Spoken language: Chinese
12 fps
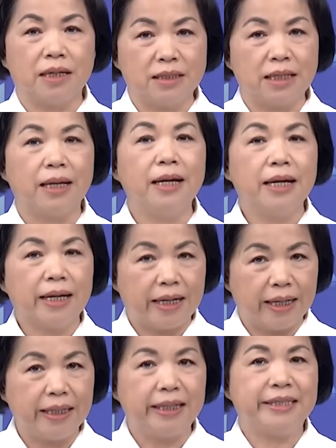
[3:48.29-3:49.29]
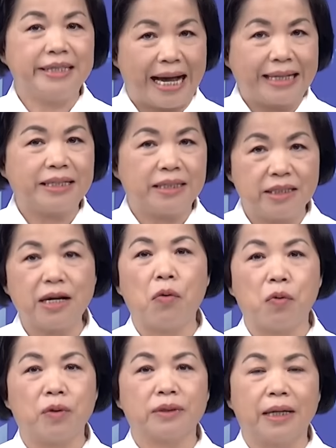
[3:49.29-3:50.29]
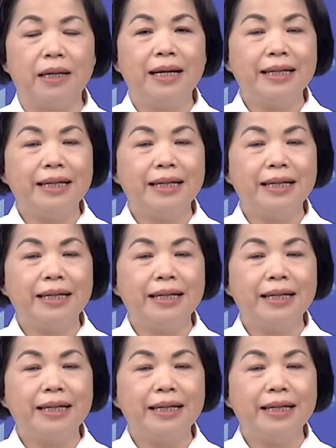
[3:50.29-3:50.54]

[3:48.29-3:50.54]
而且可以加成效果的。